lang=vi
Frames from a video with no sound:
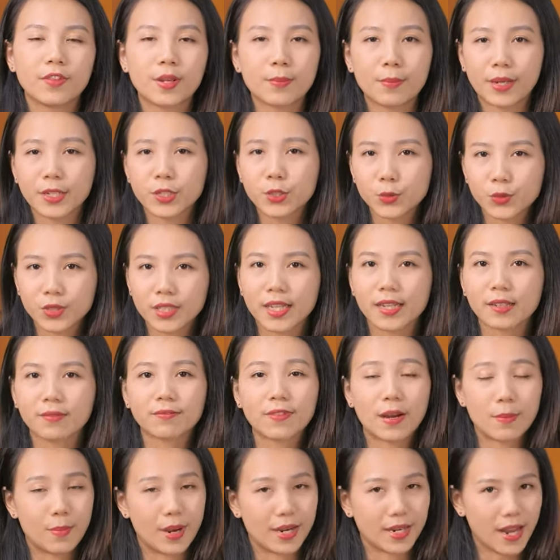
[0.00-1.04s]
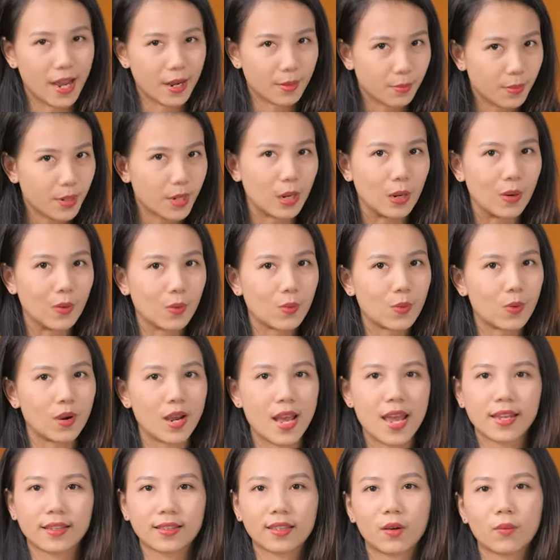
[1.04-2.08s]
Về máy chủ tịch và máy đại biểu của
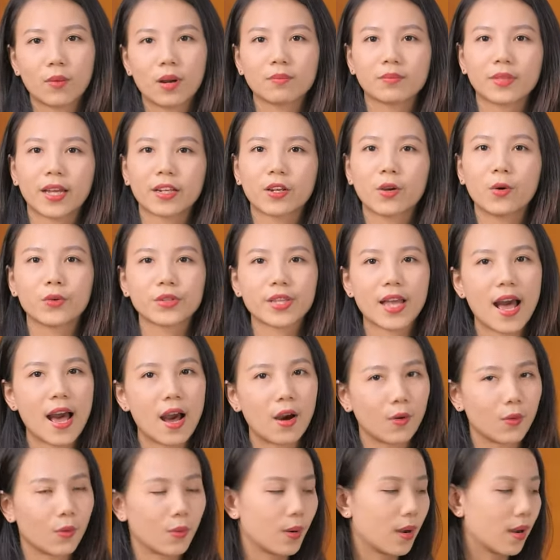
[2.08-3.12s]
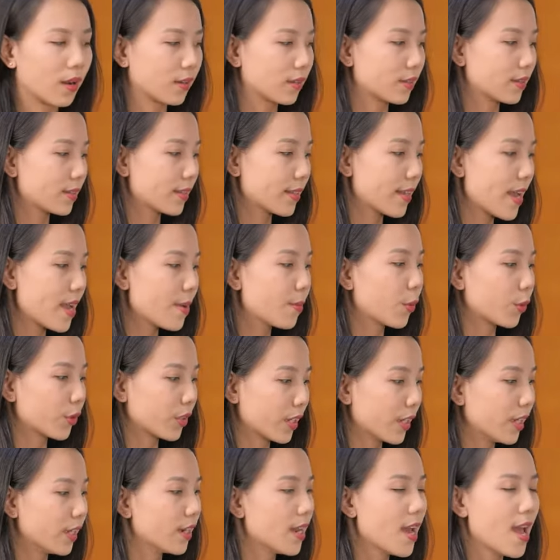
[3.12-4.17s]
hệ thống âm thanh hội thảo uh, D
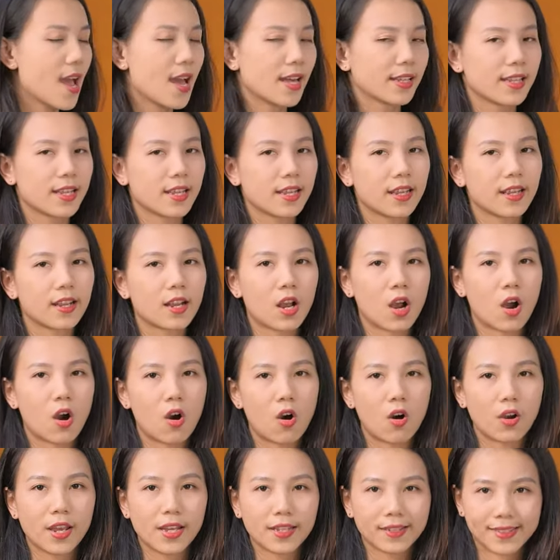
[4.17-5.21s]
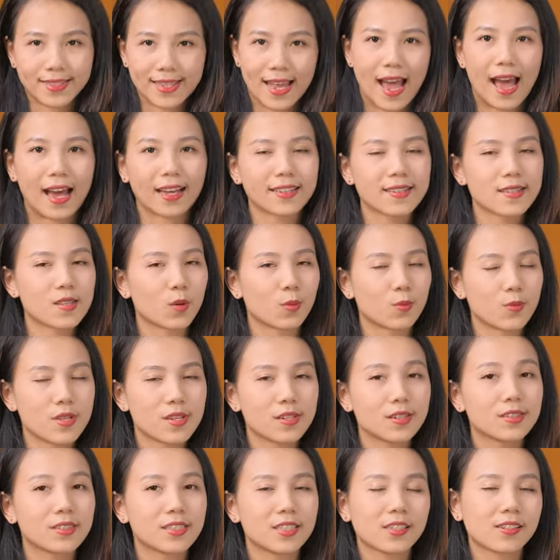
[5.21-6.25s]
một nghìn thì có hình dáng
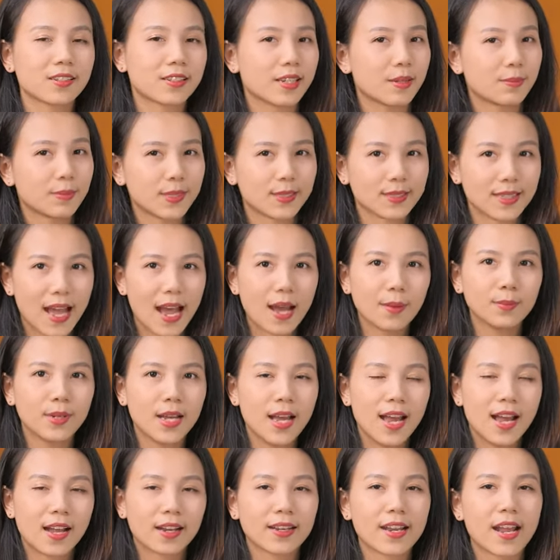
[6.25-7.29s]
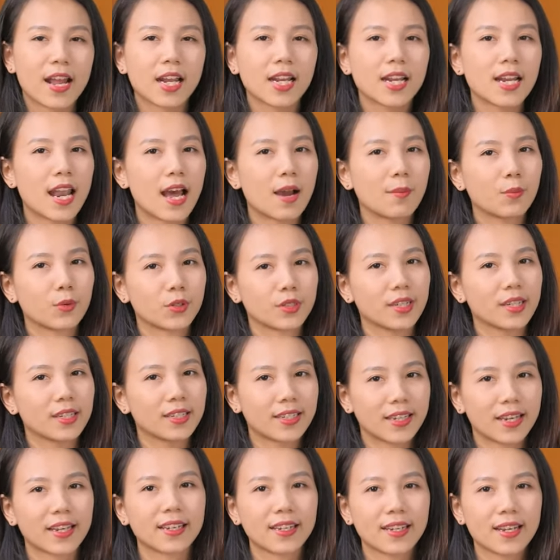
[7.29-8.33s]
giống như chiếc kim tự tháp. Đây là một
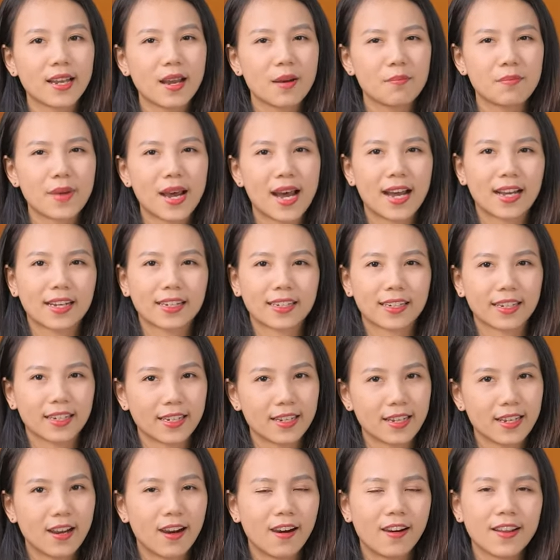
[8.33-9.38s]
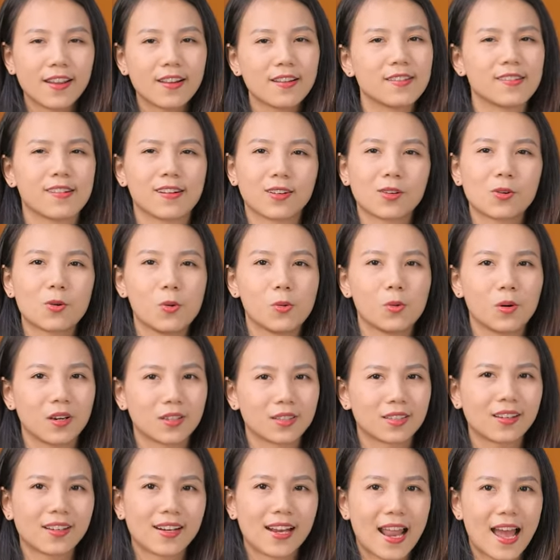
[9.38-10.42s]
thiết kế mang cái hơi hướng
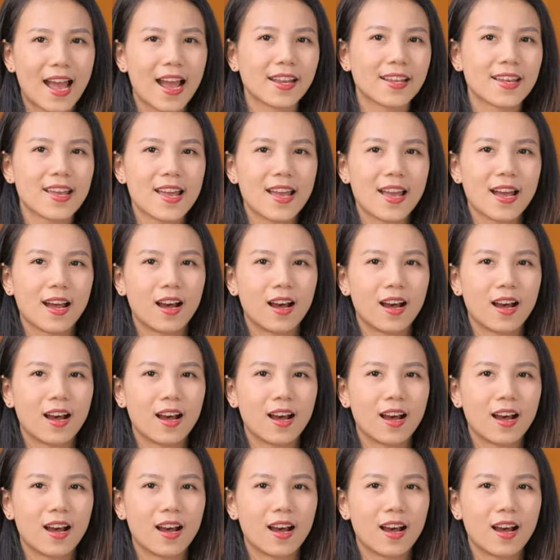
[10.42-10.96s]
của tương lai,